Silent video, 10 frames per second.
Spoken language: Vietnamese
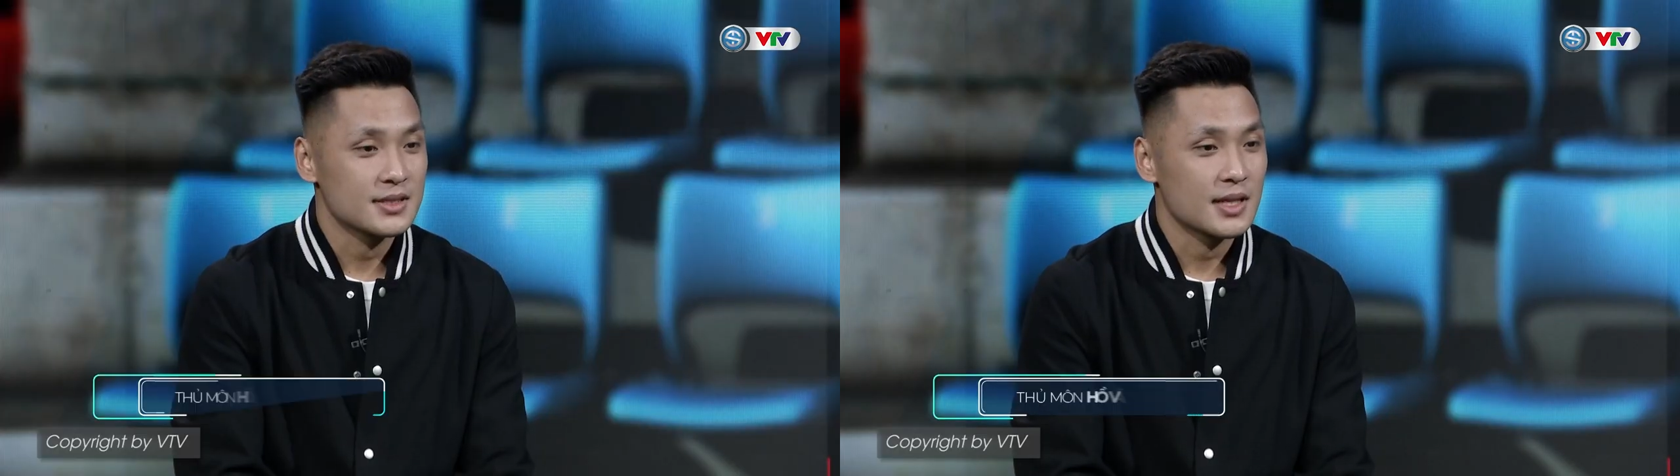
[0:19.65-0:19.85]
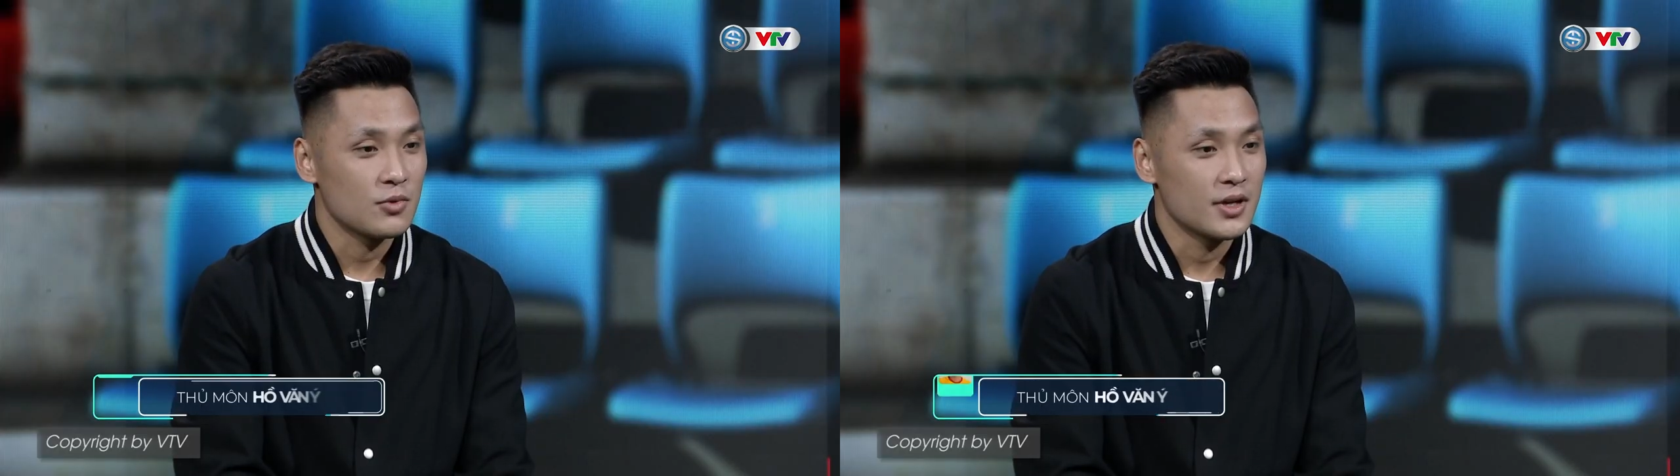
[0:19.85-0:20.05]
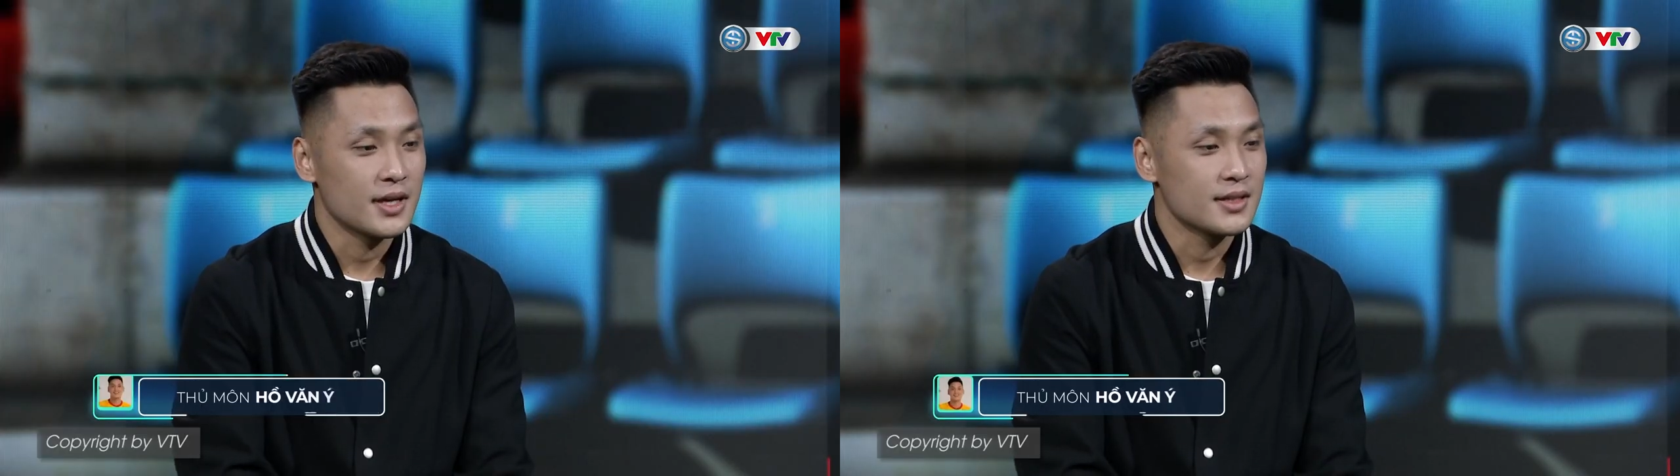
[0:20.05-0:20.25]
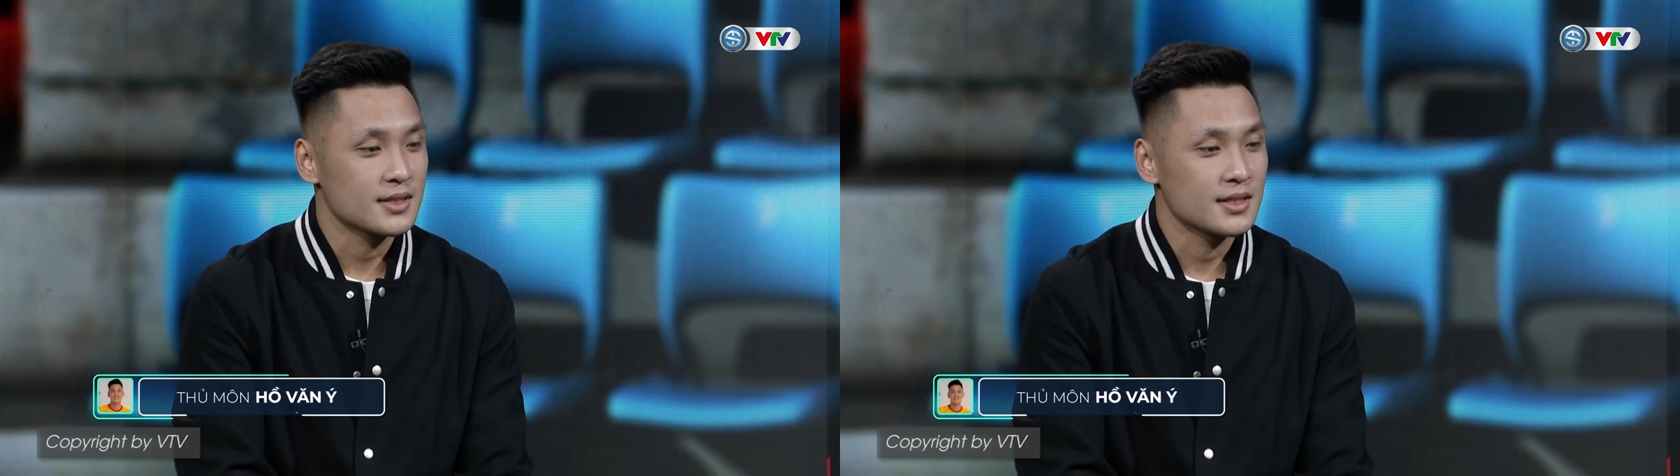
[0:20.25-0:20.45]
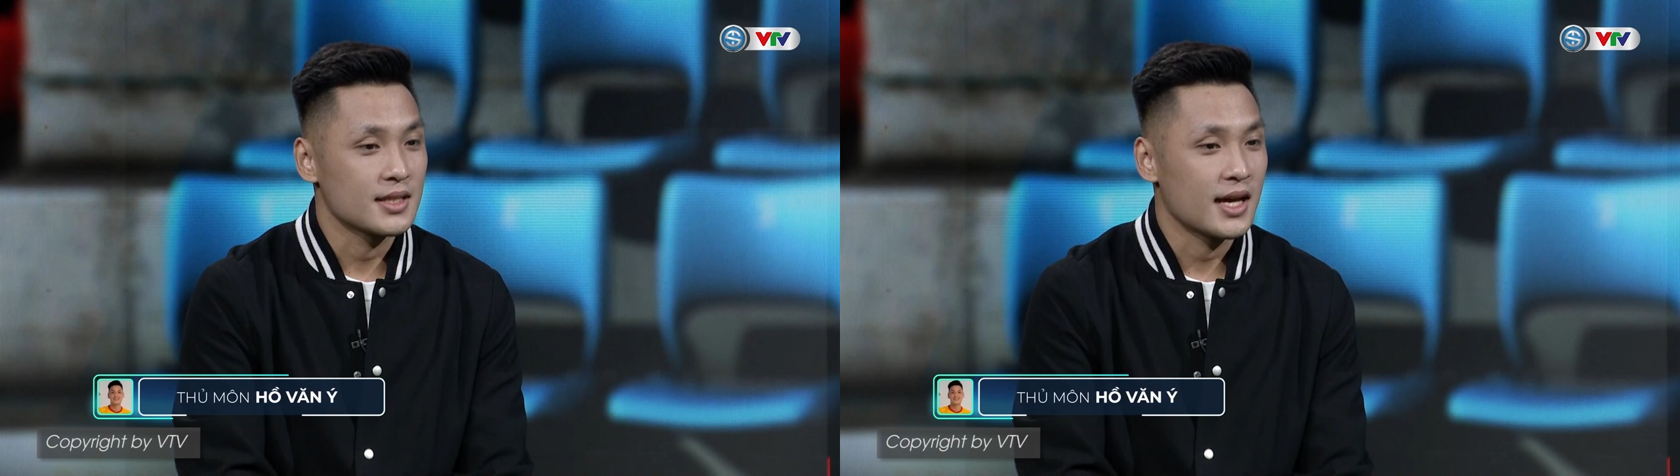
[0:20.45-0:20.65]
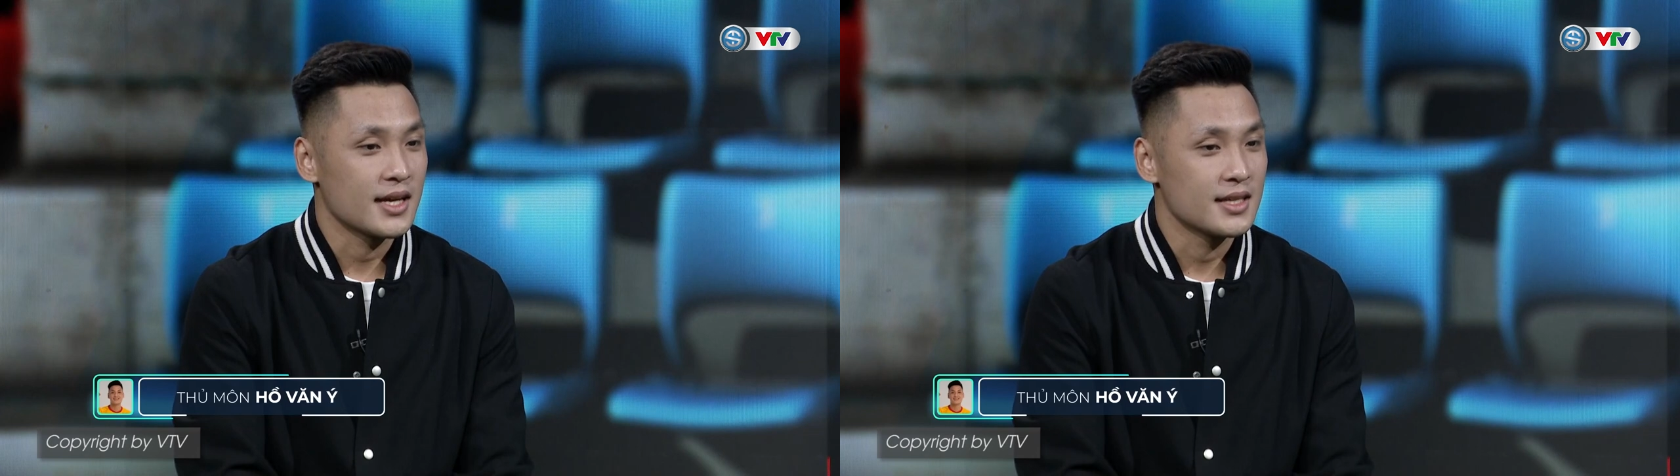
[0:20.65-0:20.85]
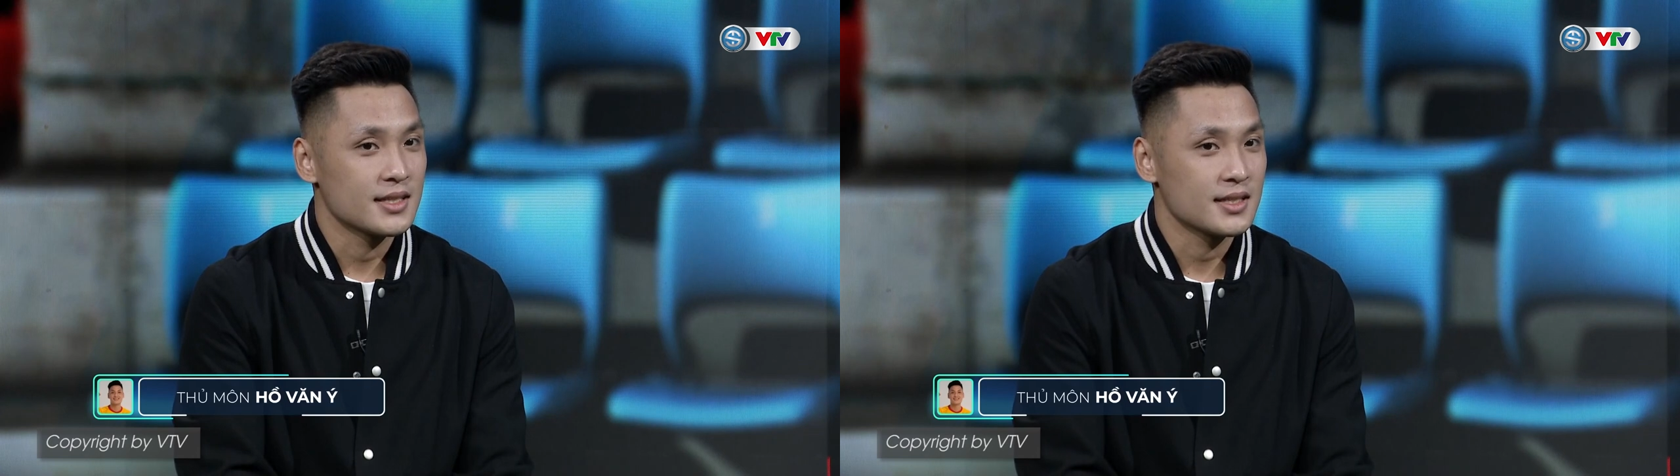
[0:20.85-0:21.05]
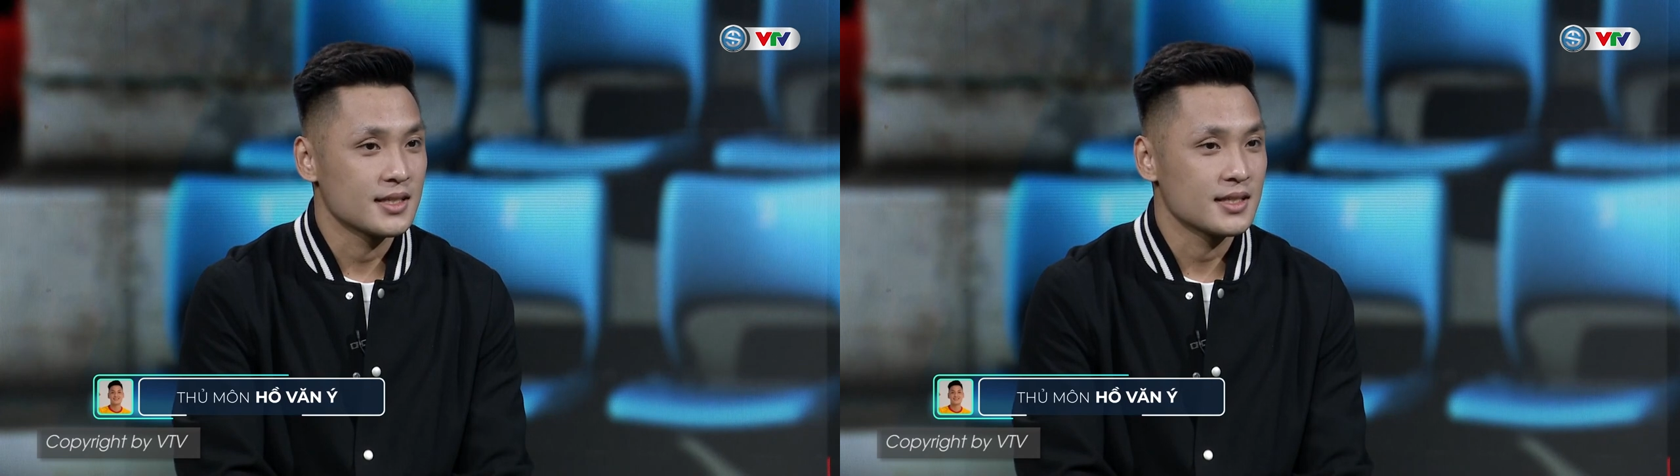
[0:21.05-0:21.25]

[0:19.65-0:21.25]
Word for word: tập luyện tại